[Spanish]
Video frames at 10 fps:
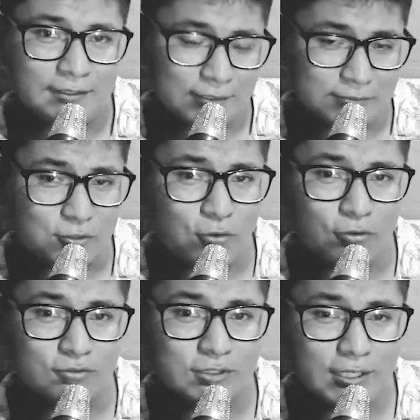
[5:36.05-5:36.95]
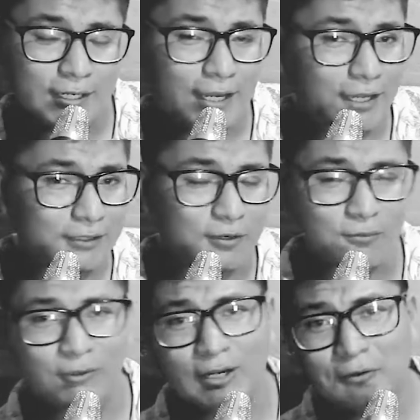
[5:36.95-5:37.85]
debes conocer gente
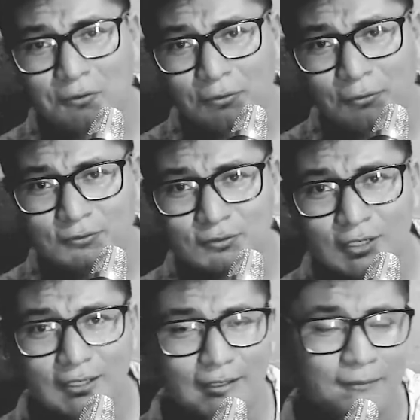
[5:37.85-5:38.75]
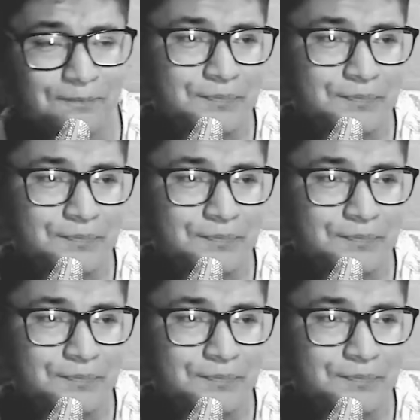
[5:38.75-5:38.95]
como ya conozco ahí